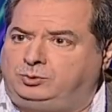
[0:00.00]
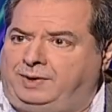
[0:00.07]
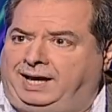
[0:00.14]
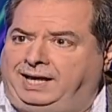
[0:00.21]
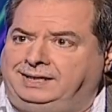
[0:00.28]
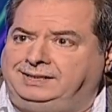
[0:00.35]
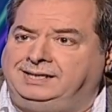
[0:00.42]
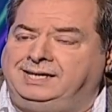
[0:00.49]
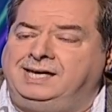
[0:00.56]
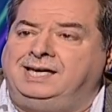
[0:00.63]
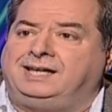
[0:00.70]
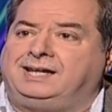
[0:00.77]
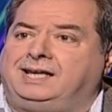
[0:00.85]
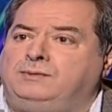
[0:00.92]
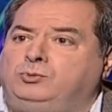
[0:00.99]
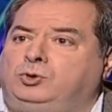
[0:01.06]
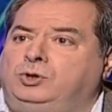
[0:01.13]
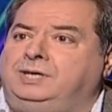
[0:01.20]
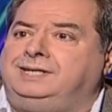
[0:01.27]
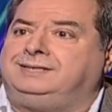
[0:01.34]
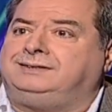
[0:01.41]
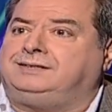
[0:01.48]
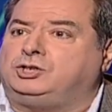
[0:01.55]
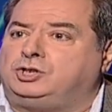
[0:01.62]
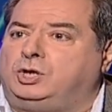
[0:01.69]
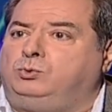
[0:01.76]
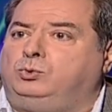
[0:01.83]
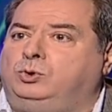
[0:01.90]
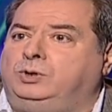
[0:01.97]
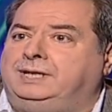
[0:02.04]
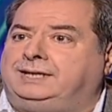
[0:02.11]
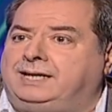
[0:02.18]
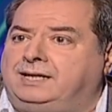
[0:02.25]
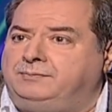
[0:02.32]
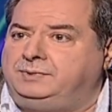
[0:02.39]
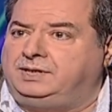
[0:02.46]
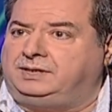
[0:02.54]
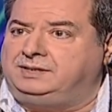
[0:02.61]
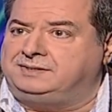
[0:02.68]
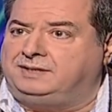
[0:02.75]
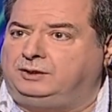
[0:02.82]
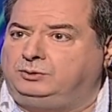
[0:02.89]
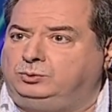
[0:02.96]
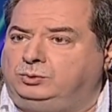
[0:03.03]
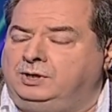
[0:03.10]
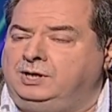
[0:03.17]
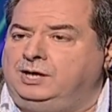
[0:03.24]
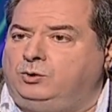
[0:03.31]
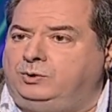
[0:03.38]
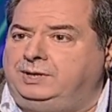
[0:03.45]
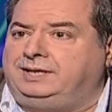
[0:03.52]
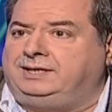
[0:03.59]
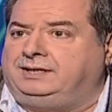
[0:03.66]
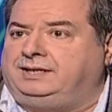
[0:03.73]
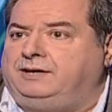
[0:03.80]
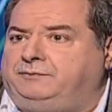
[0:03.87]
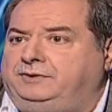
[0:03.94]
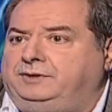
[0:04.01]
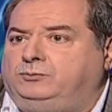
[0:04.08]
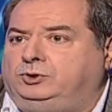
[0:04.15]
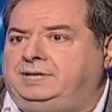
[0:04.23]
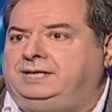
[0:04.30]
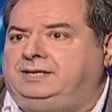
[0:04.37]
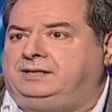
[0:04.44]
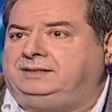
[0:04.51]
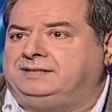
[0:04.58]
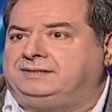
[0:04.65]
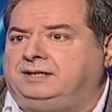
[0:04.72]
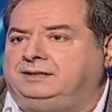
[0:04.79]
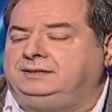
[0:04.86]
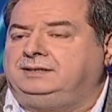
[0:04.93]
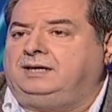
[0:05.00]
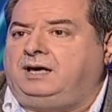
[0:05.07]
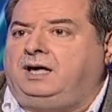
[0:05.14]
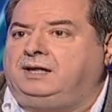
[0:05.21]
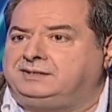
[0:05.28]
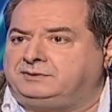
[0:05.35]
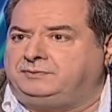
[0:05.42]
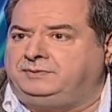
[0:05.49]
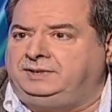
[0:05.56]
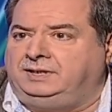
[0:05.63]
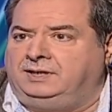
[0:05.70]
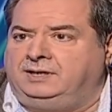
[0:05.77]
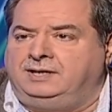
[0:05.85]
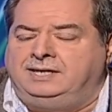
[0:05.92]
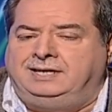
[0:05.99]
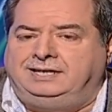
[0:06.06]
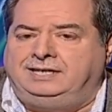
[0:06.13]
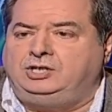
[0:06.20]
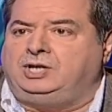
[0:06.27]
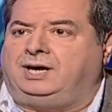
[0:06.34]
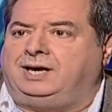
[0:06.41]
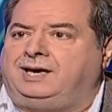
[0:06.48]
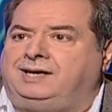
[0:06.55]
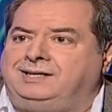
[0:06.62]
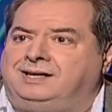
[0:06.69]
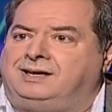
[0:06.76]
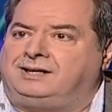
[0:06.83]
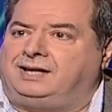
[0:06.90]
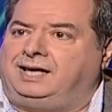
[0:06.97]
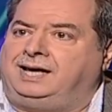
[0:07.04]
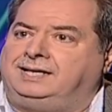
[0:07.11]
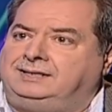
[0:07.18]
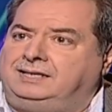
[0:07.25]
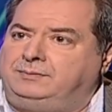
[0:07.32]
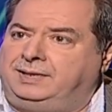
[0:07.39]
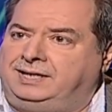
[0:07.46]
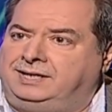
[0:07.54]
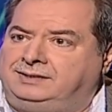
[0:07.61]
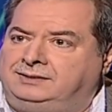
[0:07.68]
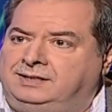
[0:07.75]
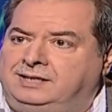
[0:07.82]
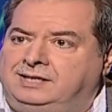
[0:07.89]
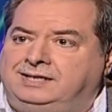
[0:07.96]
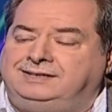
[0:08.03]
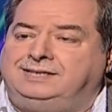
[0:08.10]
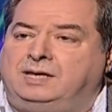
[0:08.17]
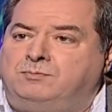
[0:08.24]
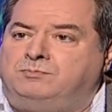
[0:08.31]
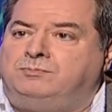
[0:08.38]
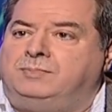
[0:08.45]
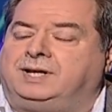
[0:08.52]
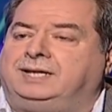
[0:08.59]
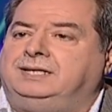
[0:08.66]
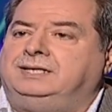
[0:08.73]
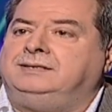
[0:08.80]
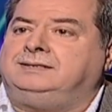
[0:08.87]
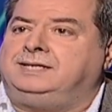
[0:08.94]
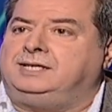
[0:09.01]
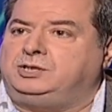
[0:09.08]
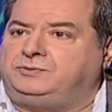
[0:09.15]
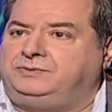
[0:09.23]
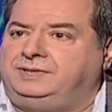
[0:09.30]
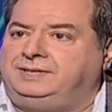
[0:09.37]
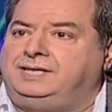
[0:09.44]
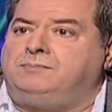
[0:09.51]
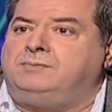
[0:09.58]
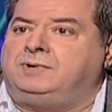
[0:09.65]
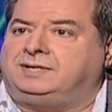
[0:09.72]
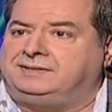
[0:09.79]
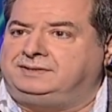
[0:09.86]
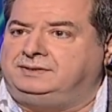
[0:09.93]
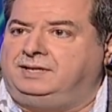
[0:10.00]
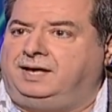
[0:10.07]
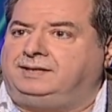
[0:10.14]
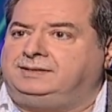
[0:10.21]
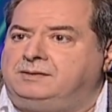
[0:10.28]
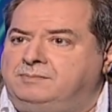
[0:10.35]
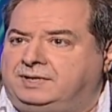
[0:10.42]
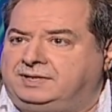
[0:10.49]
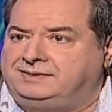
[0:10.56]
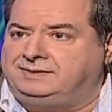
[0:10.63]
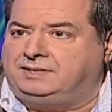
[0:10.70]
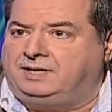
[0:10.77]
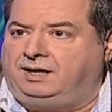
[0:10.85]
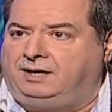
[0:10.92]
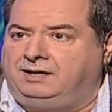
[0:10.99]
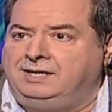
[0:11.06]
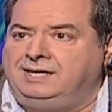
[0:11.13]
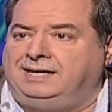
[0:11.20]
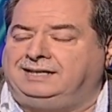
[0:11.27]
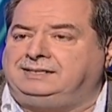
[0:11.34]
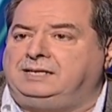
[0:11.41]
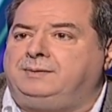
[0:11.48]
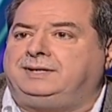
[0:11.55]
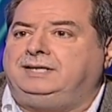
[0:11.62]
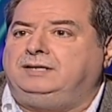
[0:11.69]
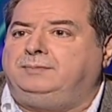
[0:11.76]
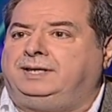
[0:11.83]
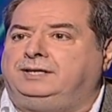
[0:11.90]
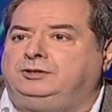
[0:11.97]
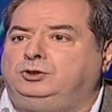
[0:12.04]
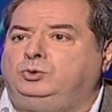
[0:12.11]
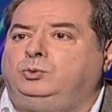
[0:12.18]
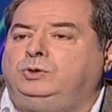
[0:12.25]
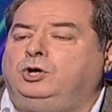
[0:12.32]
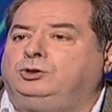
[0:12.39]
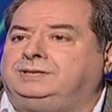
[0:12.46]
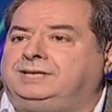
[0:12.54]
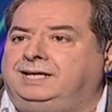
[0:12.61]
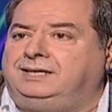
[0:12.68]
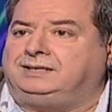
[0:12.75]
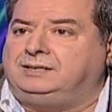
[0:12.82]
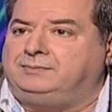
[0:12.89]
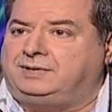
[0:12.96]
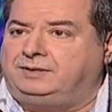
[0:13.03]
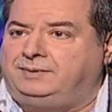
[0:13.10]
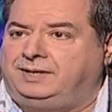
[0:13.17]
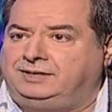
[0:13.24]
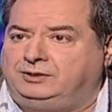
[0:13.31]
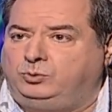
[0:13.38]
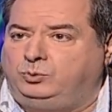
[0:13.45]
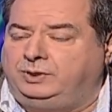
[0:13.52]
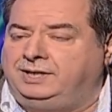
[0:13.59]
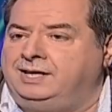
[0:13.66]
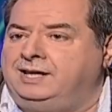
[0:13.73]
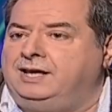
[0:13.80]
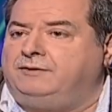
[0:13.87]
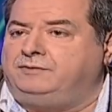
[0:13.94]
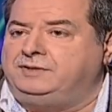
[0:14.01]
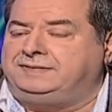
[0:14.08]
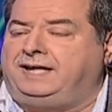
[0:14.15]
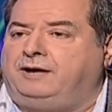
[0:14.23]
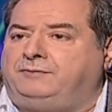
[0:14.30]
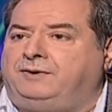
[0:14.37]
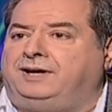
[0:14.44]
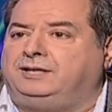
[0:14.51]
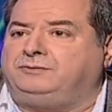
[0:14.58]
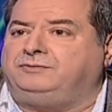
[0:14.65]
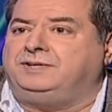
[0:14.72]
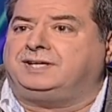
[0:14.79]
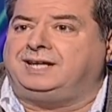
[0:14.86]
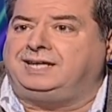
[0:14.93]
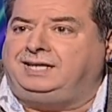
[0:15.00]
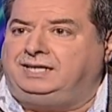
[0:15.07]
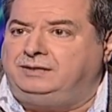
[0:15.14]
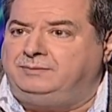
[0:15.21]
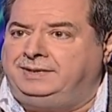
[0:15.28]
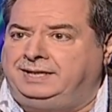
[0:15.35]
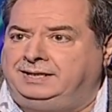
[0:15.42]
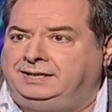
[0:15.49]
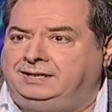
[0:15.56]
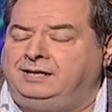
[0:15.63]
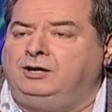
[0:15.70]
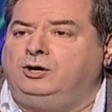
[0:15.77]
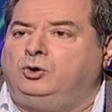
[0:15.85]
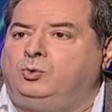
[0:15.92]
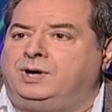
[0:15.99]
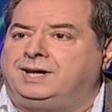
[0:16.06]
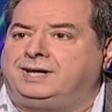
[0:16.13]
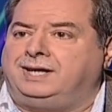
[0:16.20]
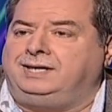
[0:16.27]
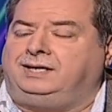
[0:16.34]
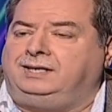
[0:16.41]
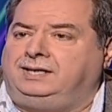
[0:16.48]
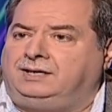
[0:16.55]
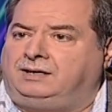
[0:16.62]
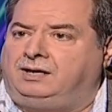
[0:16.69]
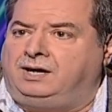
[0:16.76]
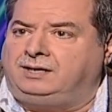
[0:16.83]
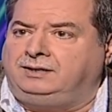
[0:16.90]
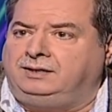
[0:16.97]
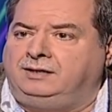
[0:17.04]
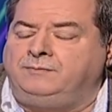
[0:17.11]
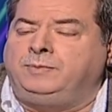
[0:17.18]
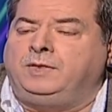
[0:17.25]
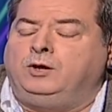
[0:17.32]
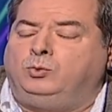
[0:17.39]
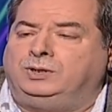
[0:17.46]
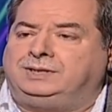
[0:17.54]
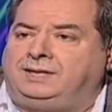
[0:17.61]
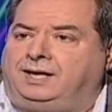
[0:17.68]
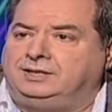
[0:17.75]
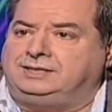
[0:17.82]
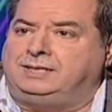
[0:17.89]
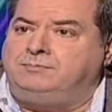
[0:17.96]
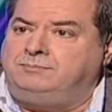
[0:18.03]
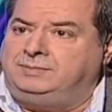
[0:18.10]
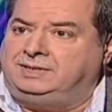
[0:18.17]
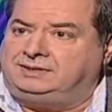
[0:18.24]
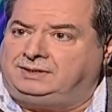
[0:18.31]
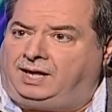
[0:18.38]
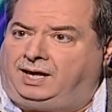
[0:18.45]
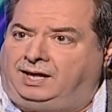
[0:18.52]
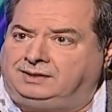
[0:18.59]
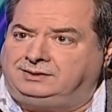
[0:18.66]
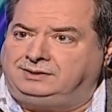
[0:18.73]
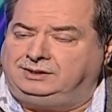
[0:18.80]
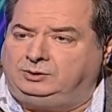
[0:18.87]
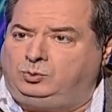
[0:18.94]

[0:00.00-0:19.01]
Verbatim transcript: المحلي رغم كل التشوه اللي كان باقتصاده ولكن كان في موديل اقتصادي خاص فيه اجى خيار اخذ البلد دمر الانتاج فيه دمر الصناعه دمر الزراعه اعتبر البلد هو اوتيل اعتبر البلد هو فسحه فقط في الريع المالي والريع العقاري وتم التعاطي